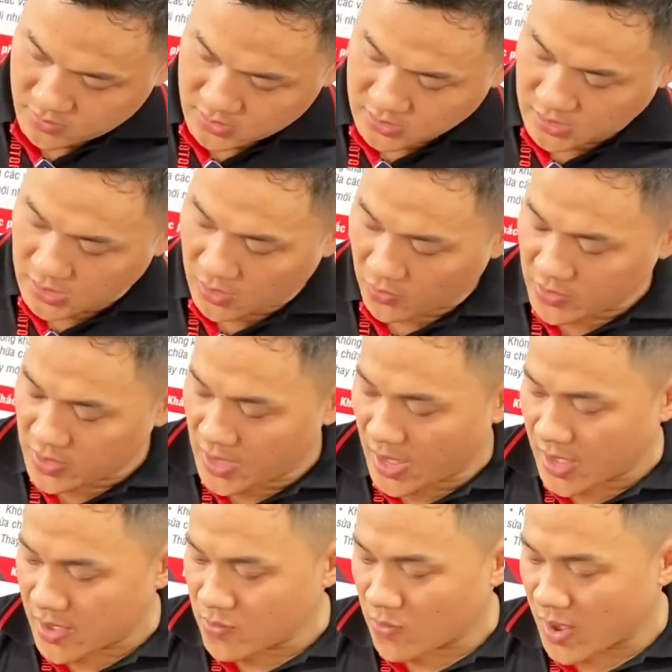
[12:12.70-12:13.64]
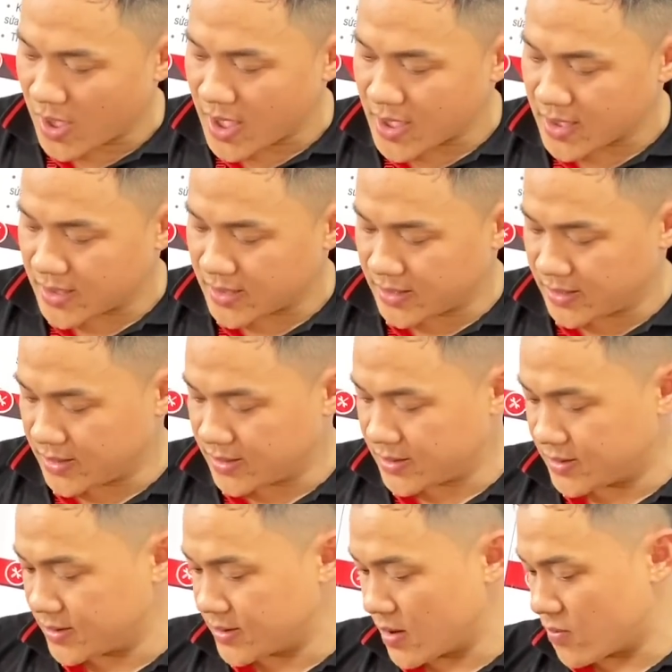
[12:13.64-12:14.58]
Xin lỗi dễ quá,
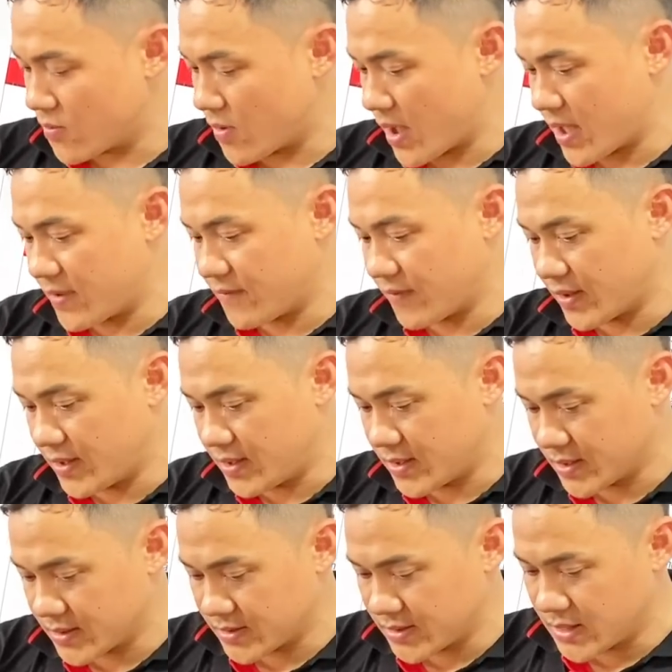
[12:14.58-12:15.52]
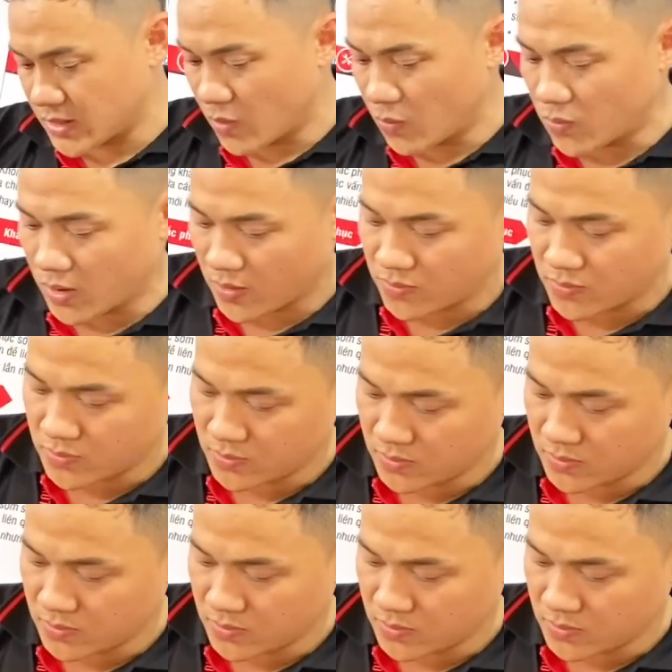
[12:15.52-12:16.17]
đâu có ai phải đi tu đâu.